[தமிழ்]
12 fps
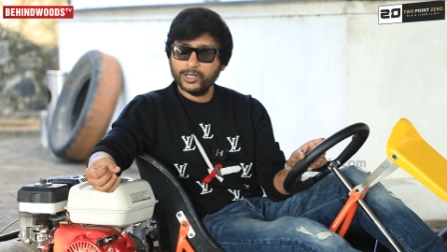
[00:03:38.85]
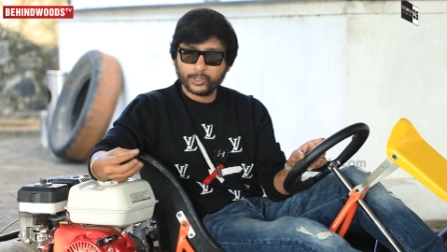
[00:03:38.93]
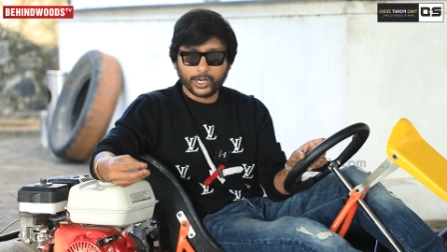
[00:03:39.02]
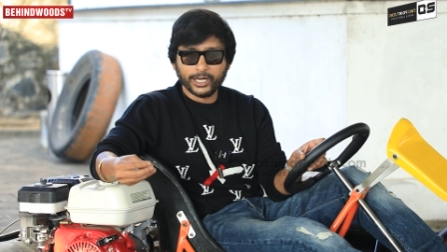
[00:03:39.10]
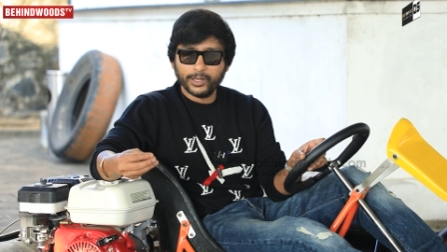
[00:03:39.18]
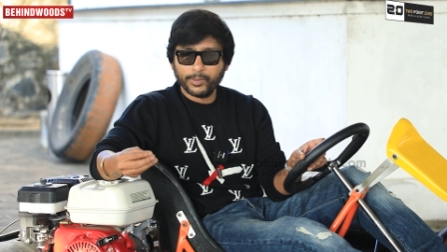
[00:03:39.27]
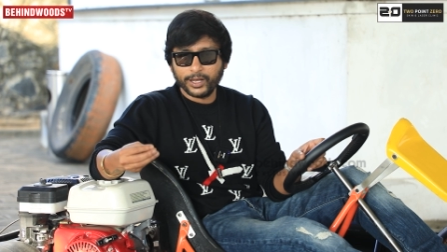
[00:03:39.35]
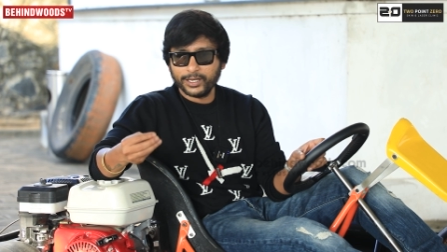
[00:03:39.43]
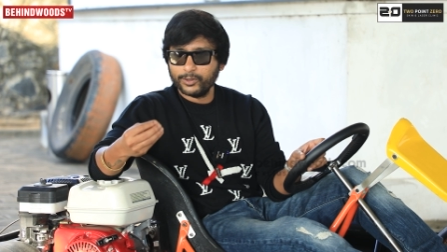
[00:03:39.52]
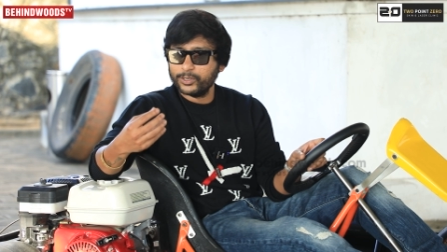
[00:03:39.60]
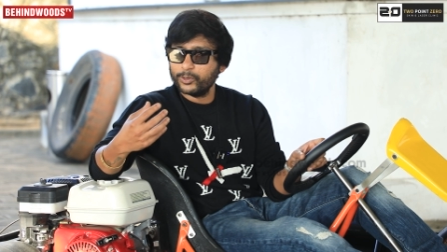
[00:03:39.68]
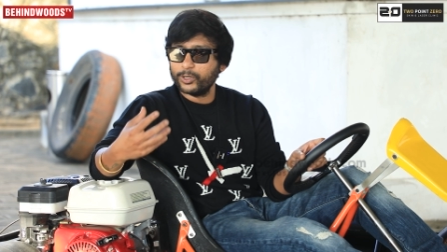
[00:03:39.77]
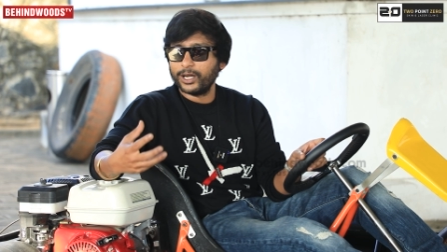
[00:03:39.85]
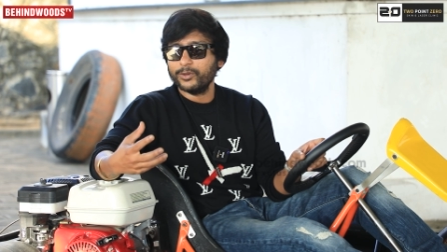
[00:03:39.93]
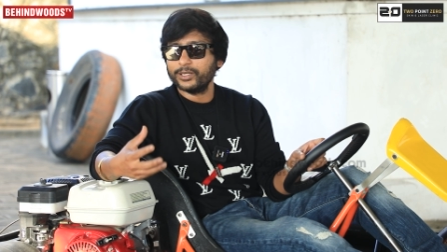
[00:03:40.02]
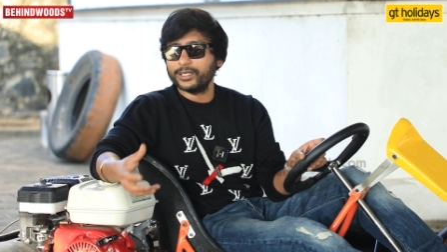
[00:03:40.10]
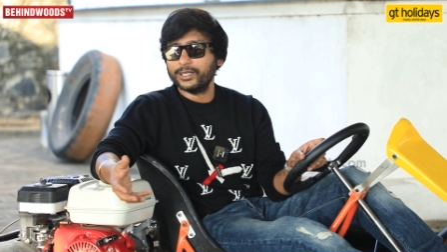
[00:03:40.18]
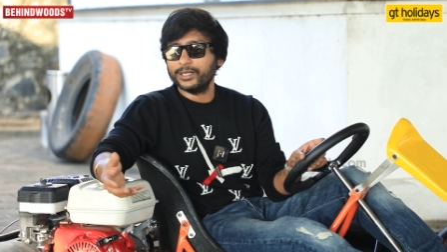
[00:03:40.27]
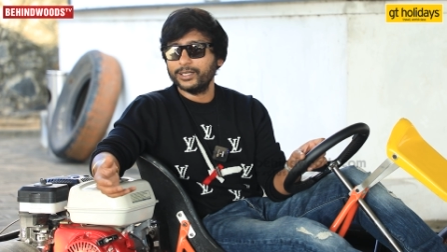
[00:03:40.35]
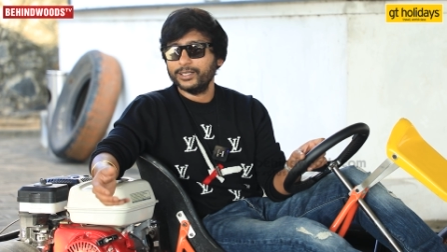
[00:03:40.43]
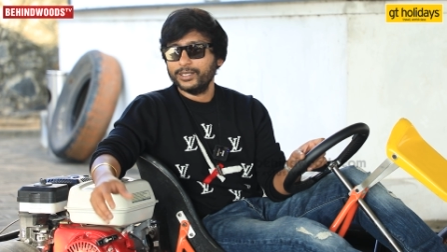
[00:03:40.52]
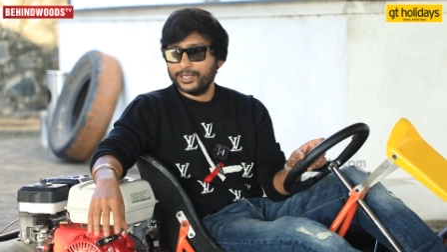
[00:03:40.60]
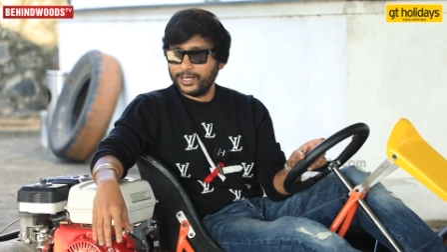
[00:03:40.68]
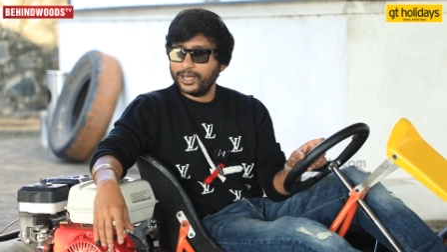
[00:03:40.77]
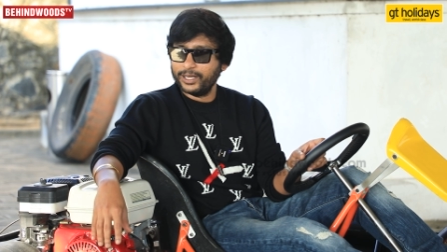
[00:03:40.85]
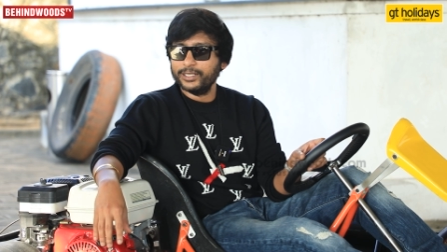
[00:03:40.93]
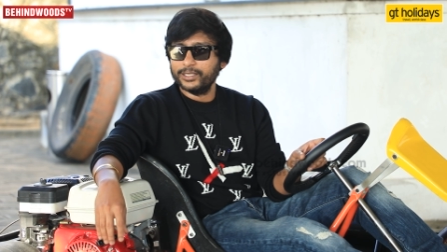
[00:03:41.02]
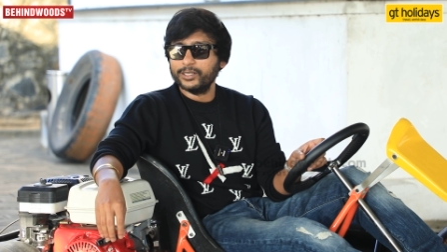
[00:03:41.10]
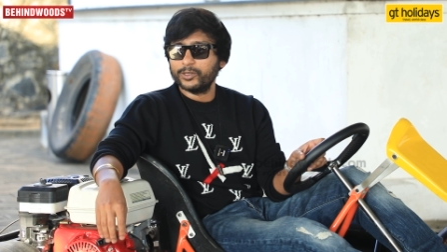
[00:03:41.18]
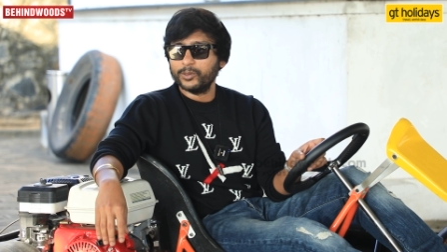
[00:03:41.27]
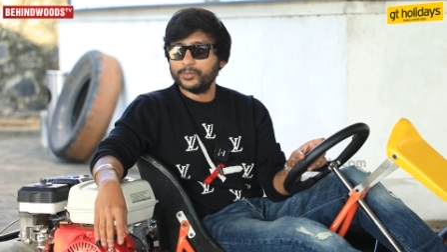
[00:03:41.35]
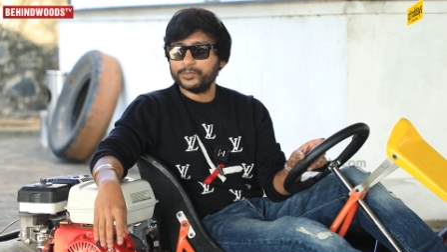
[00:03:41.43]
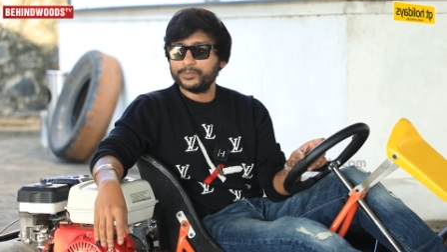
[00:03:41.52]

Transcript: ஸோ கண்டிப்பாக அதில் வந்து ஓரளவு உங்களுடைய இது இருக்கும்